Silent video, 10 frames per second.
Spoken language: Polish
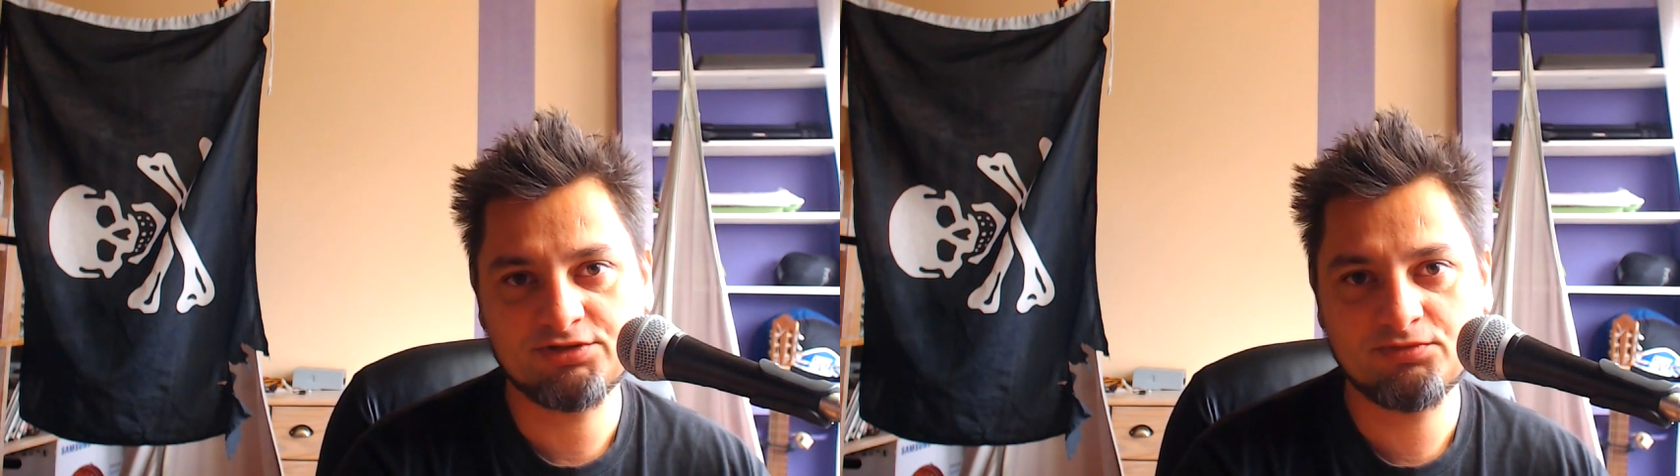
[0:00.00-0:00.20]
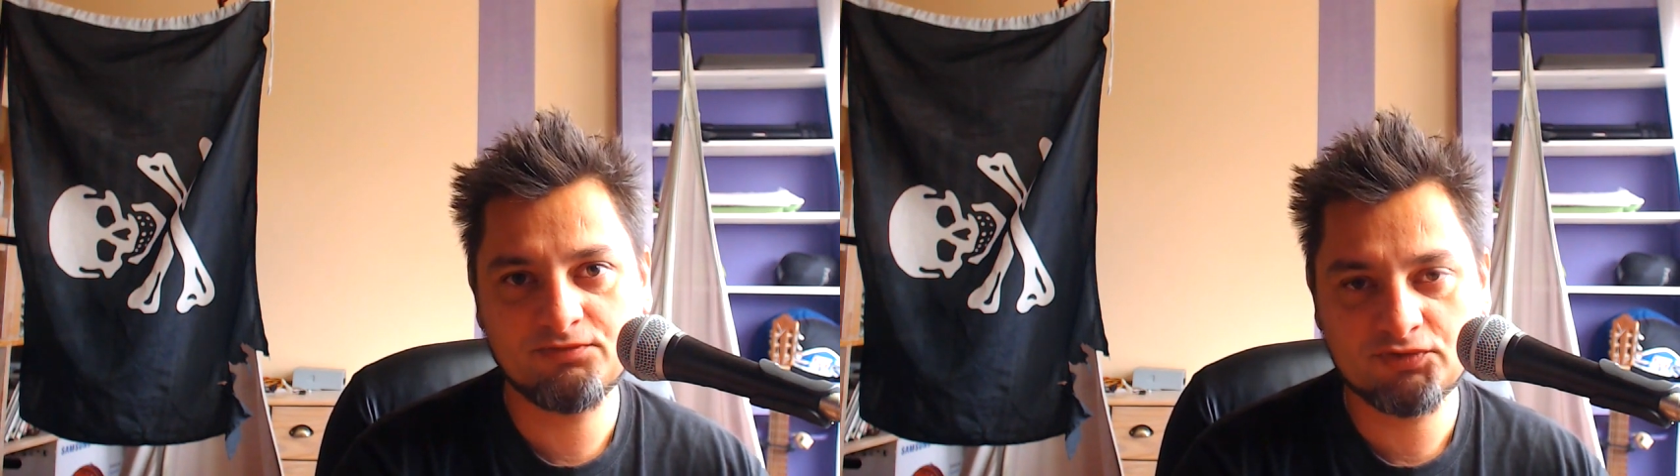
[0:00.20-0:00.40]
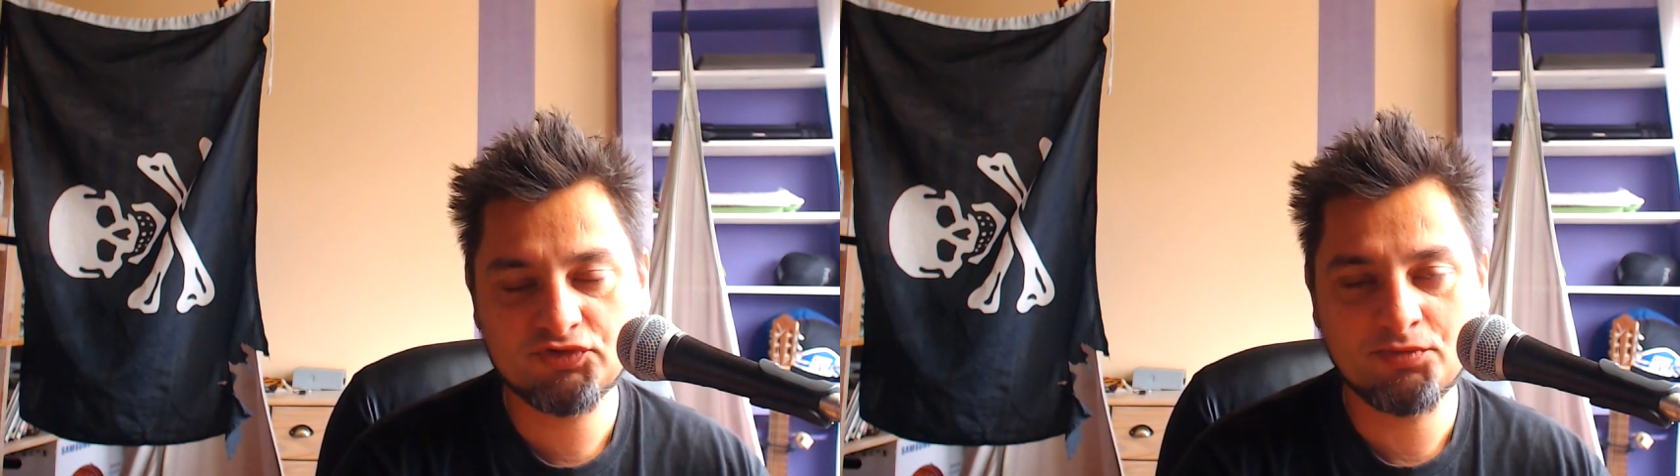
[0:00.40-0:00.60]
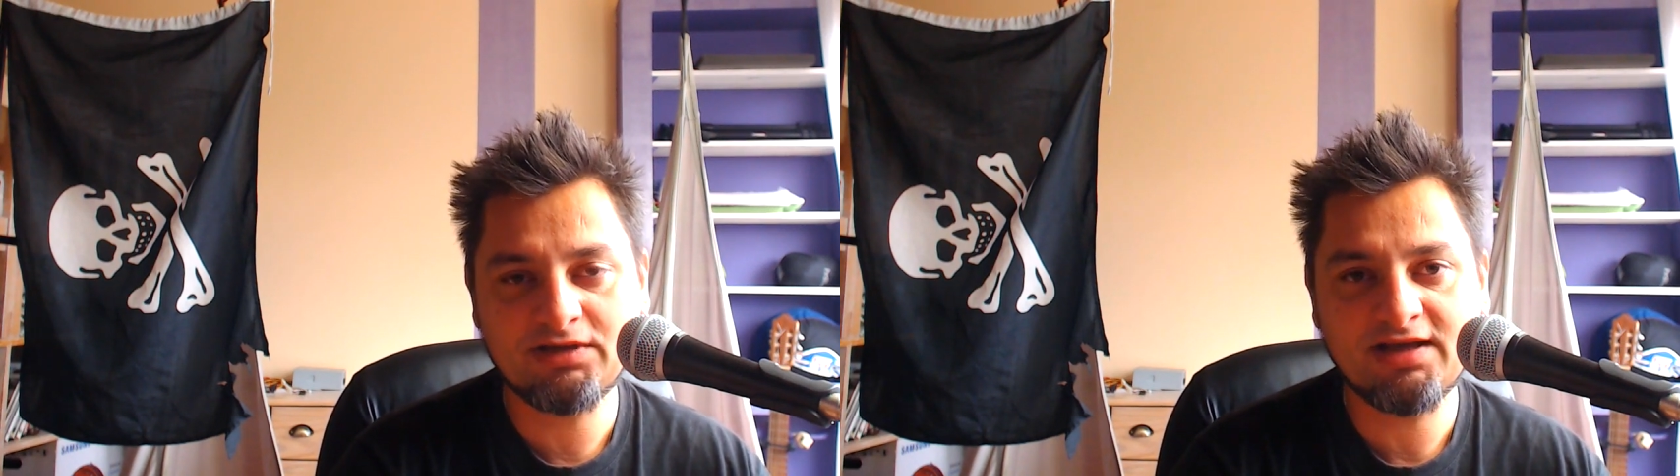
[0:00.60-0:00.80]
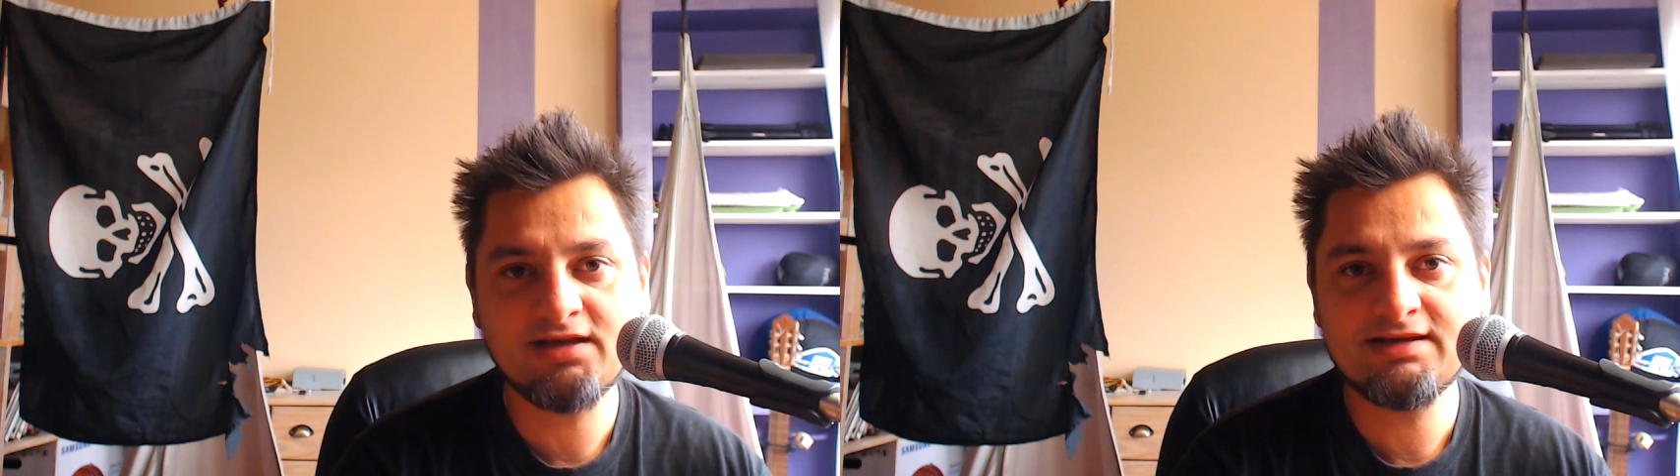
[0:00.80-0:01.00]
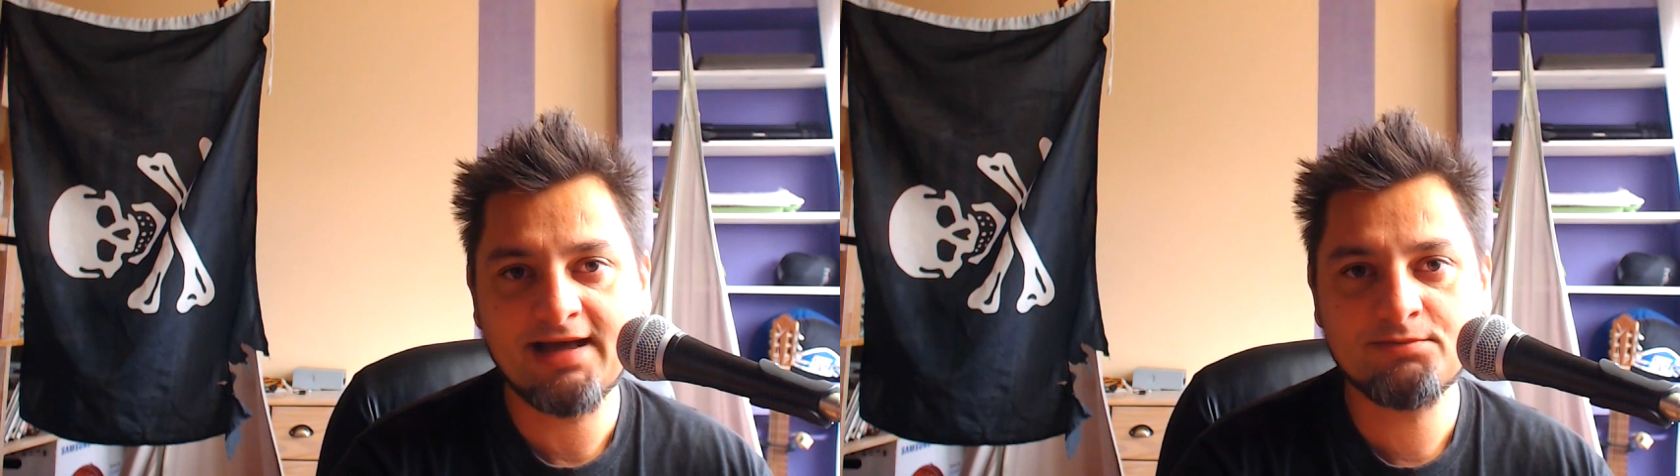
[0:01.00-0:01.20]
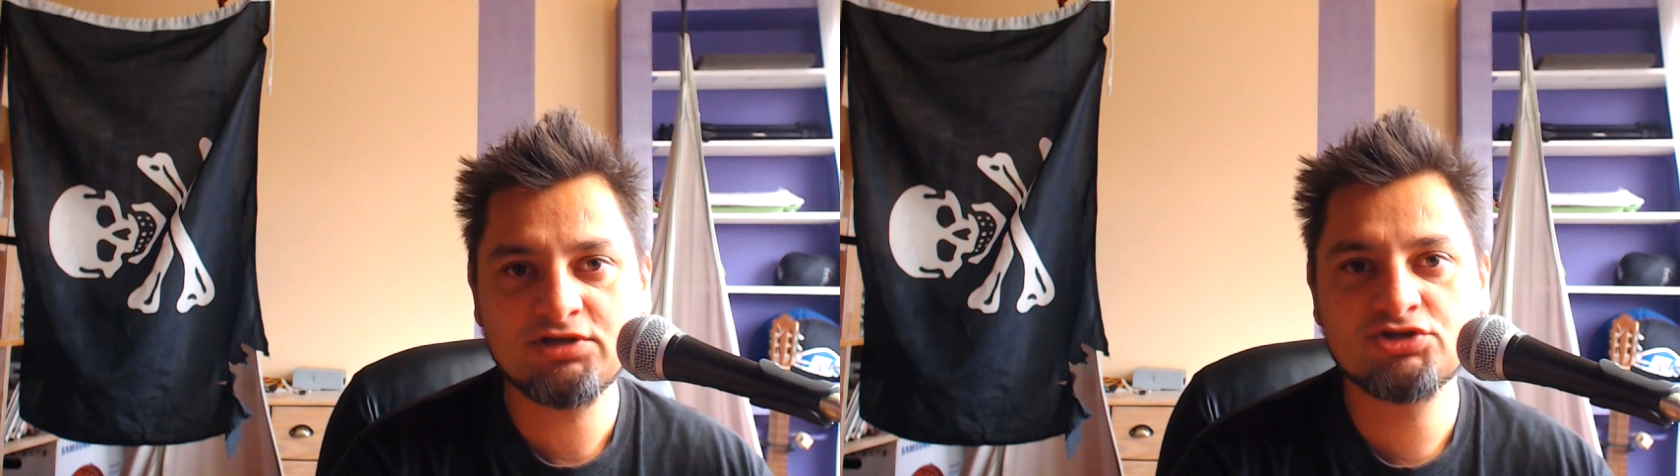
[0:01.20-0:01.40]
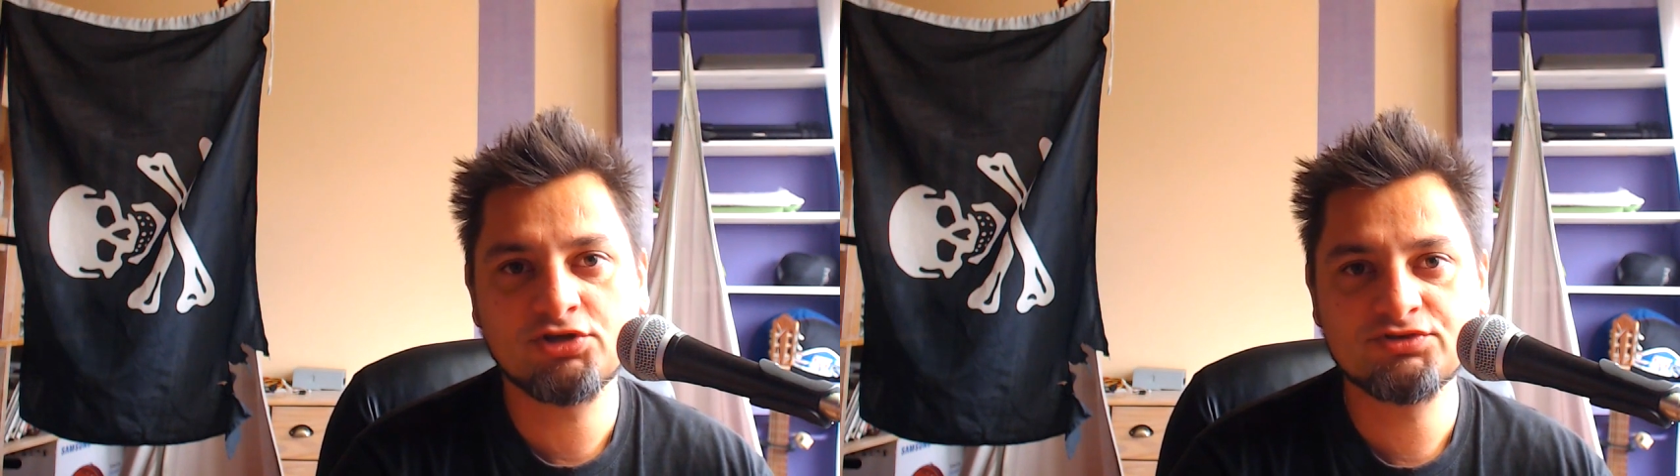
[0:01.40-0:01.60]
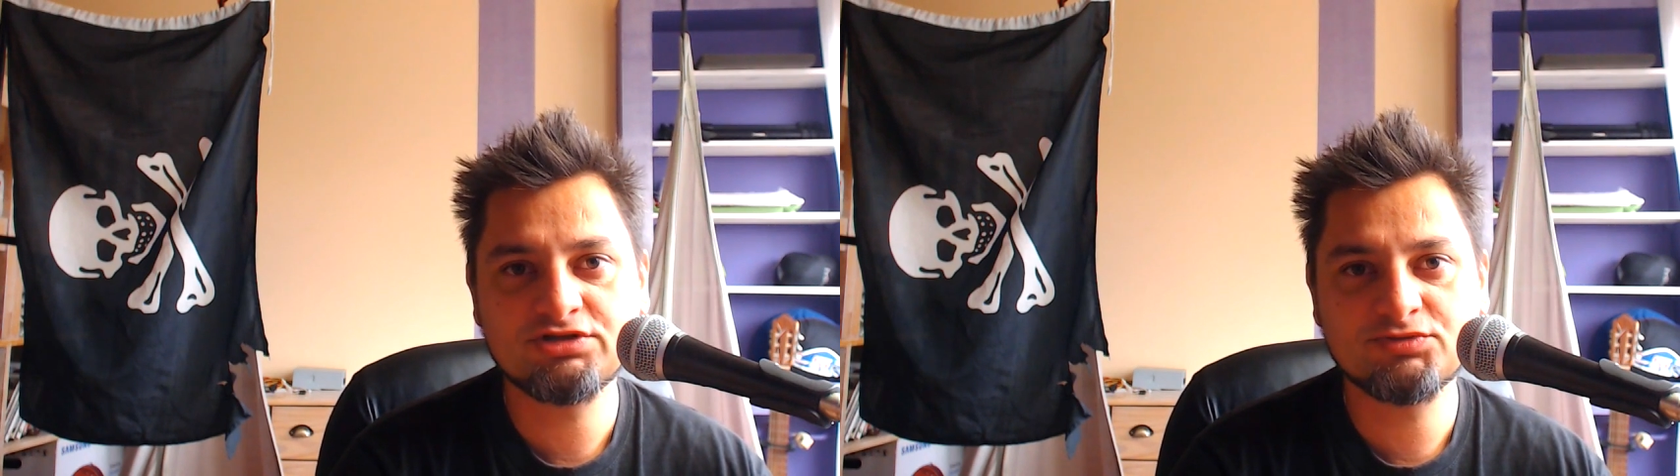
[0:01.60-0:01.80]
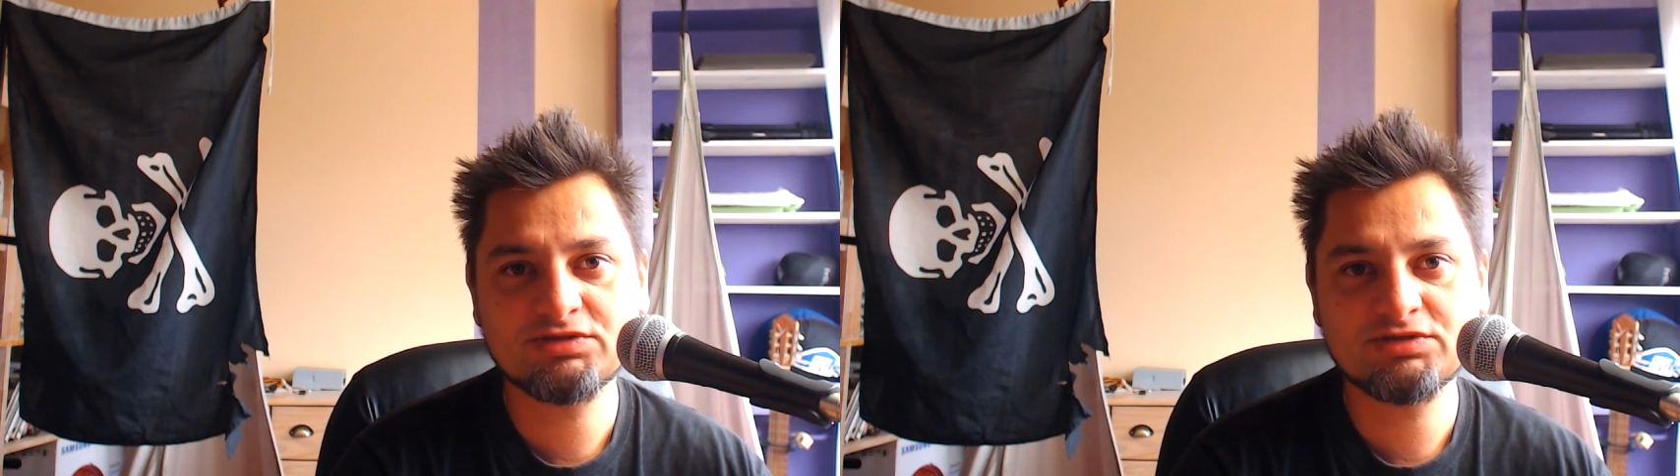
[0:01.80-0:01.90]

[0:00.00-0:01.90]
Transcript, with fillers: żeby po prostu mniej nami rządzić.